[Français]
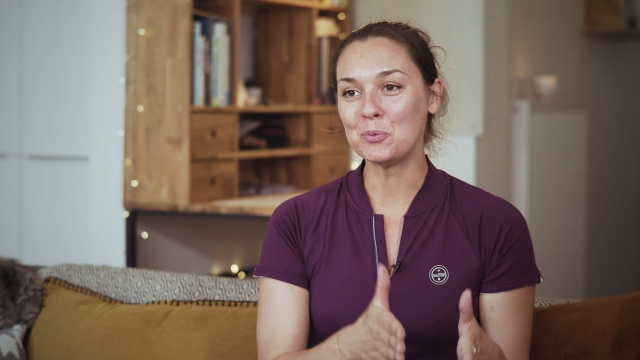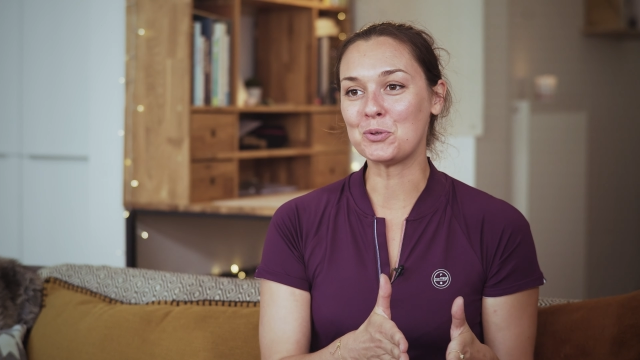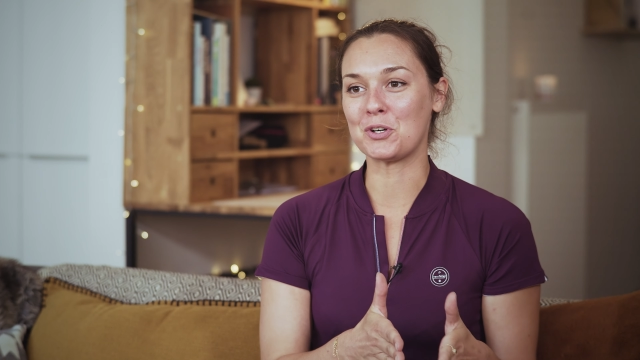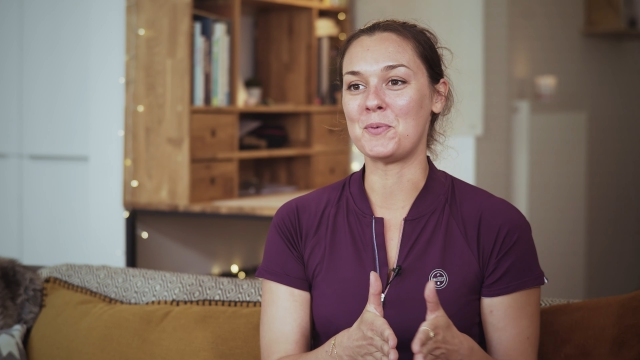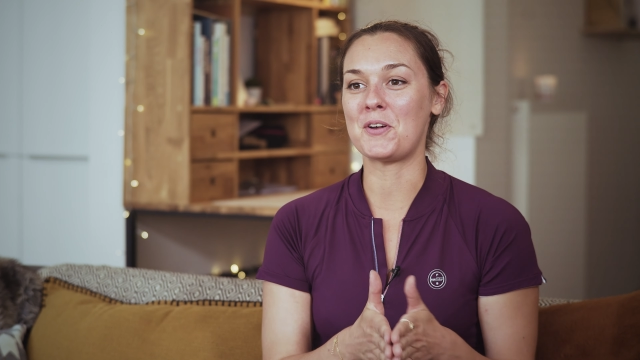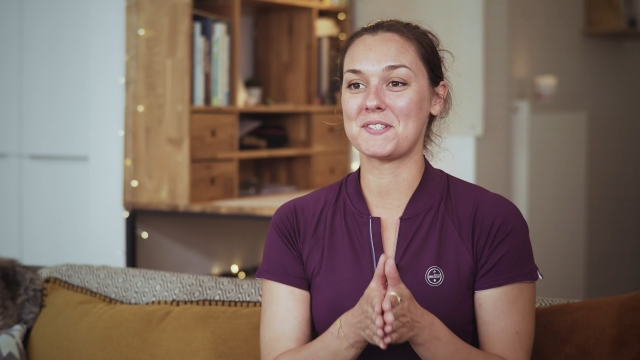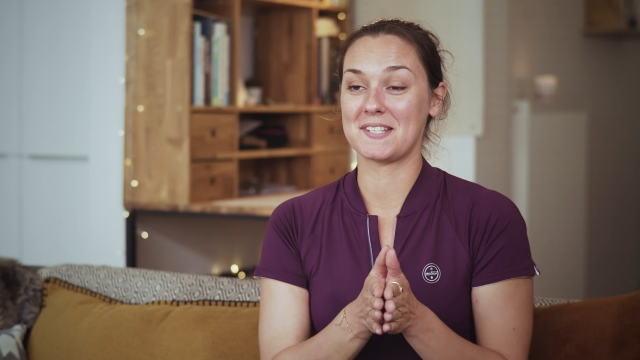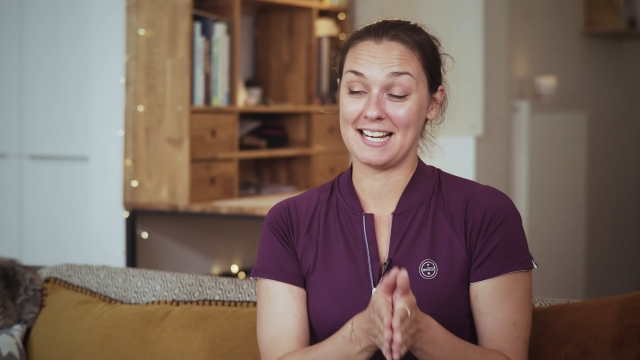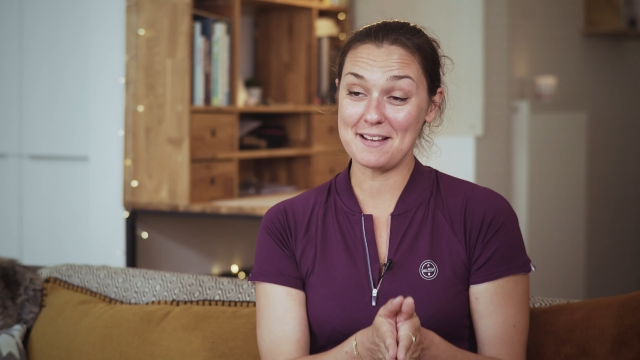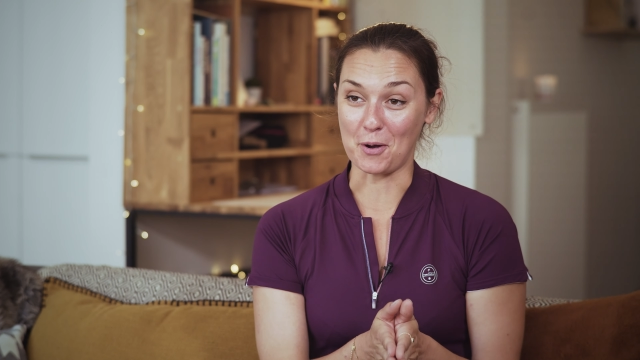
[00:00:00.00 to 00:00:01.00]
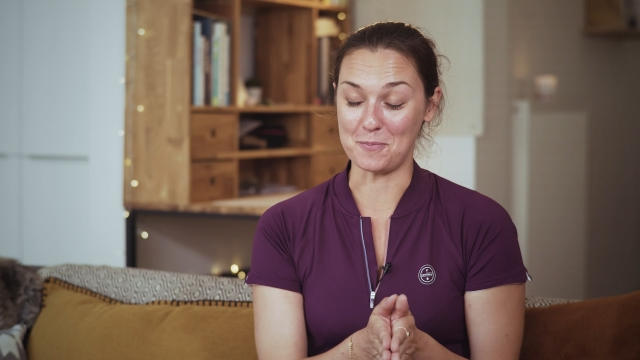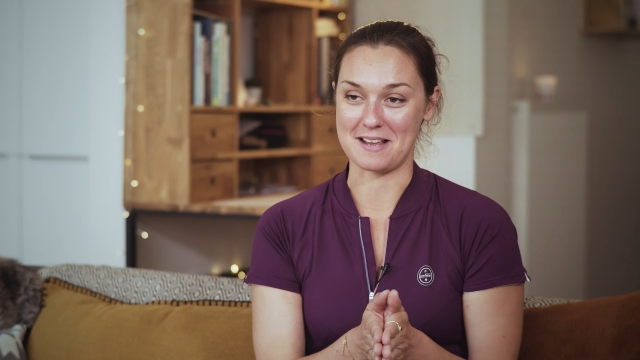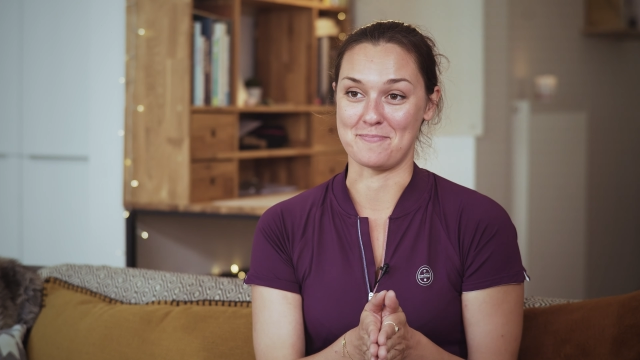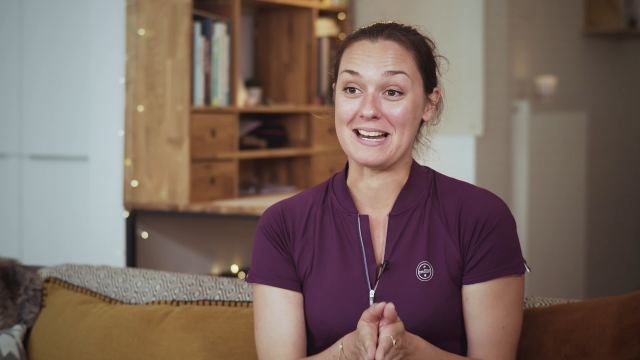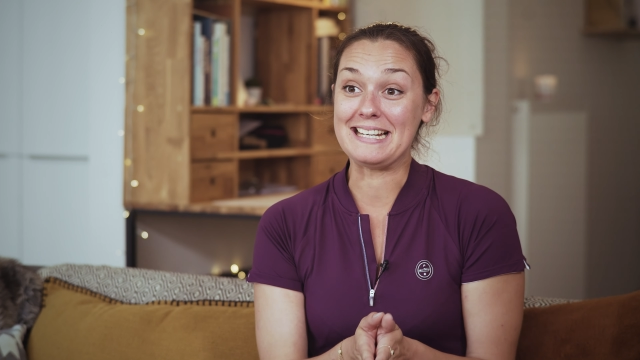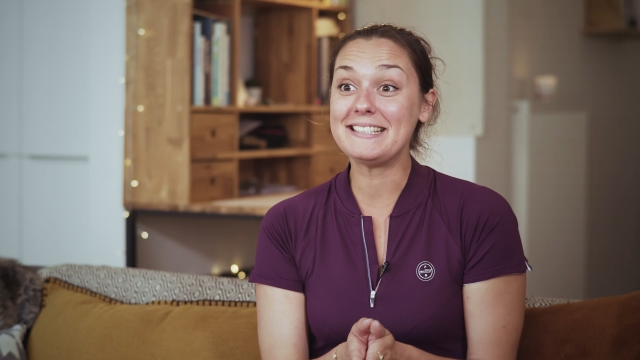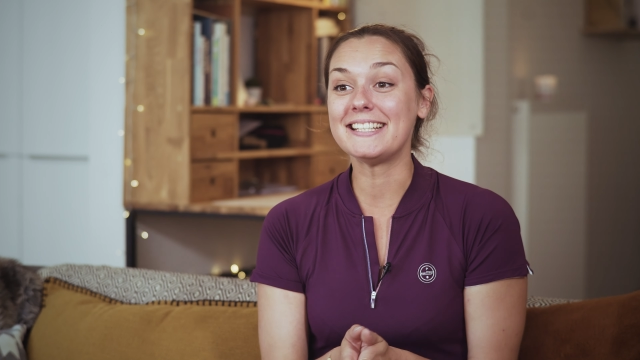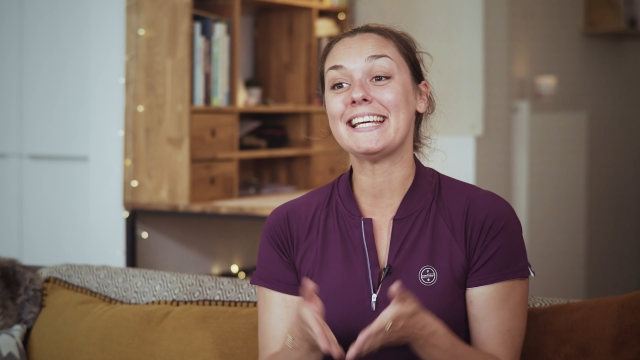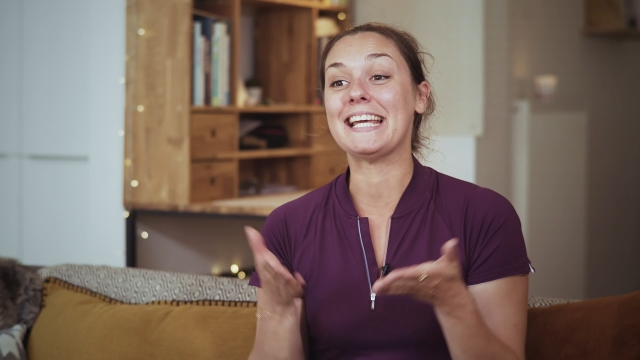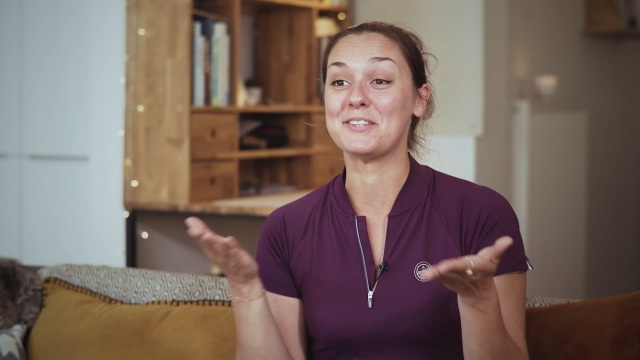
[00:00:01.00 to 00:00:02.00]
où commencent les problèmes.
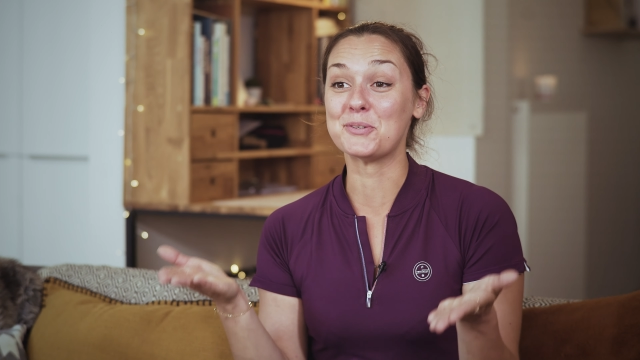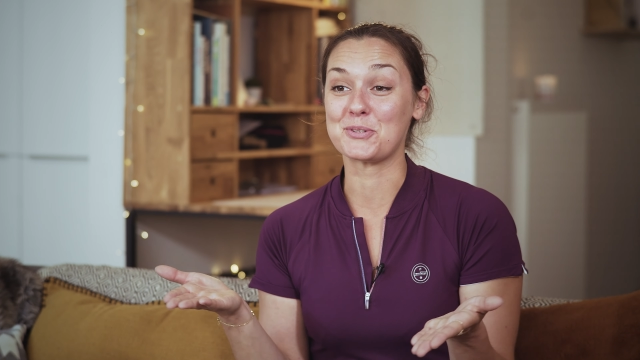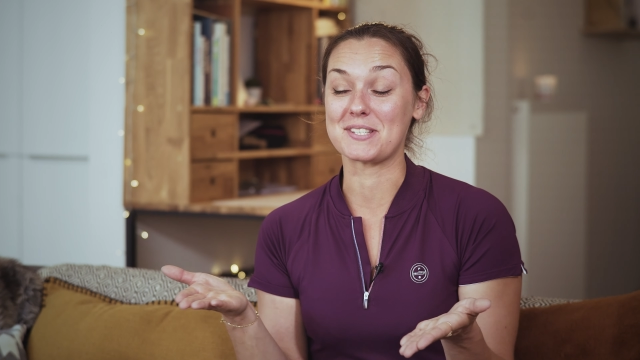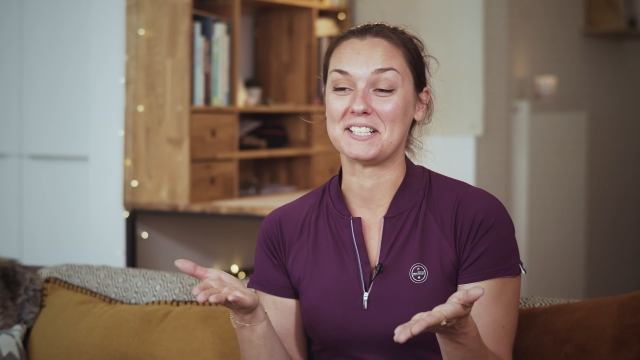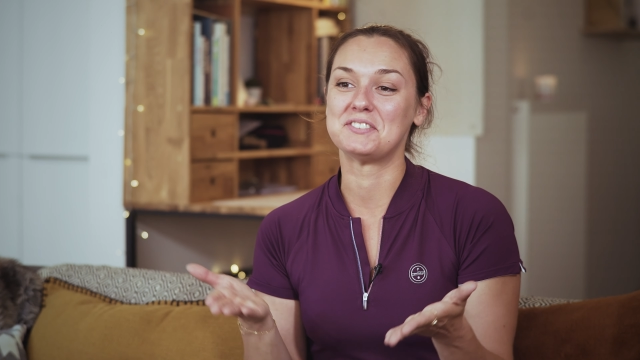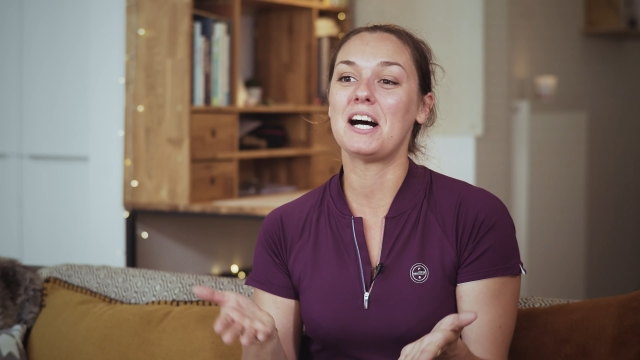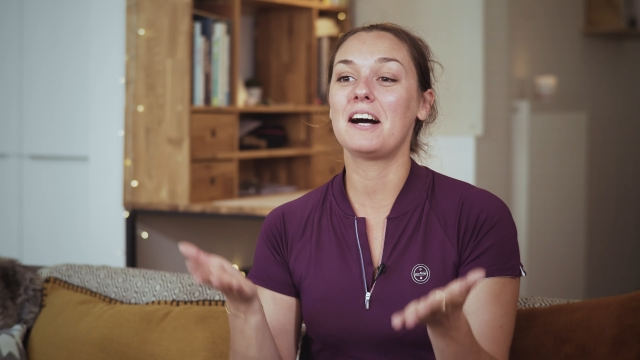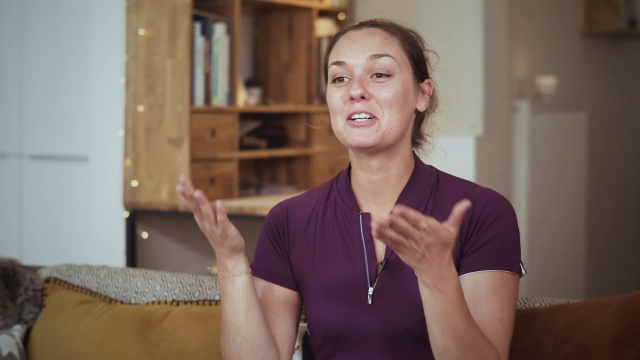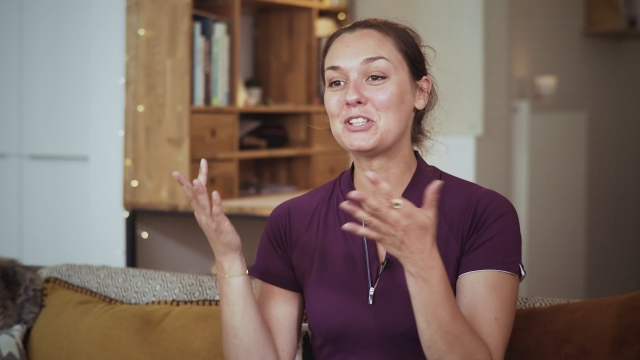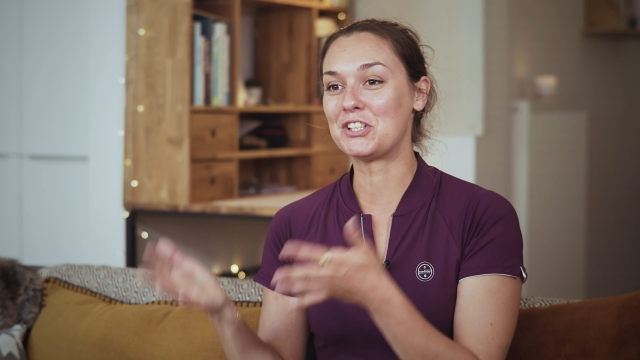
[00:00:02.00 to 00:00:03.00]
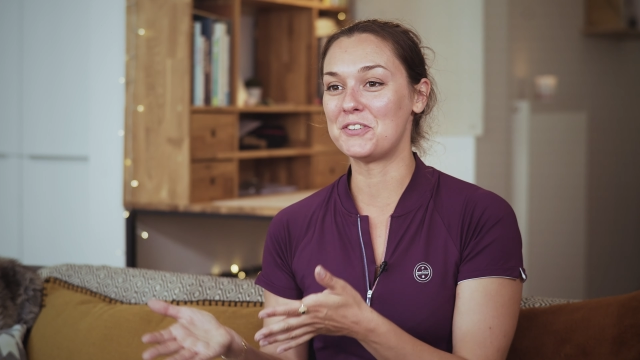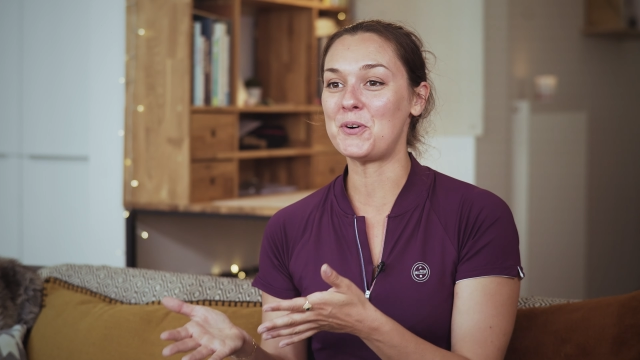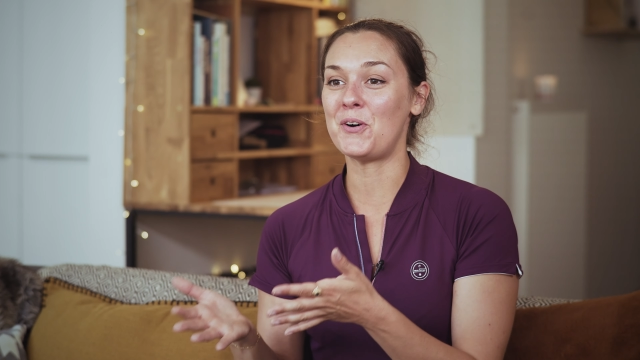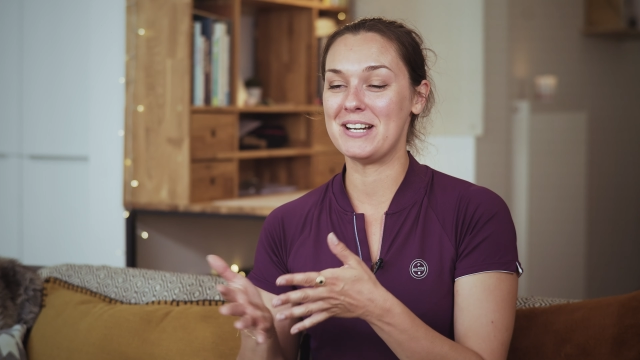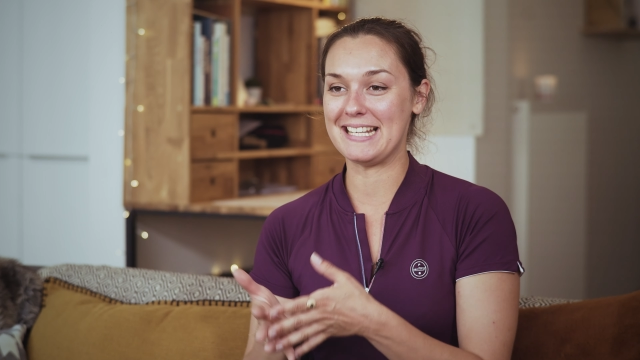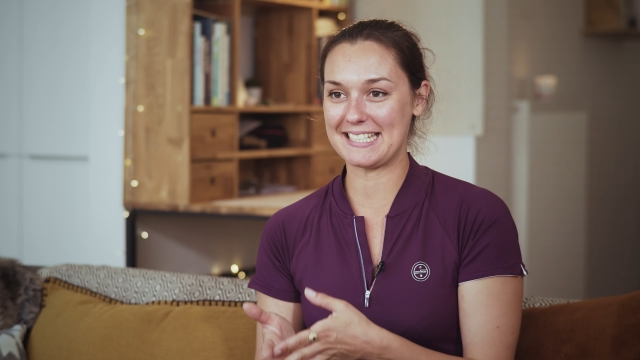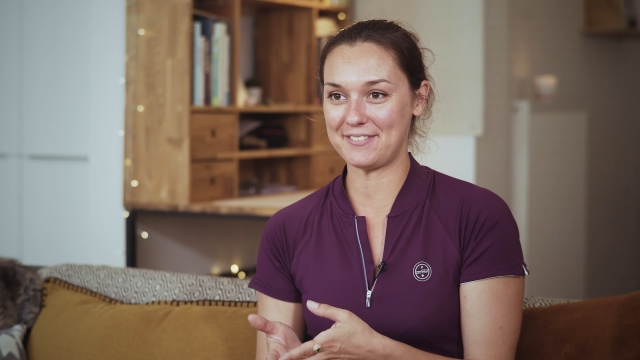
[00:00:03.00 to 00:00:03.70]
L'idée est donc de savoir comment les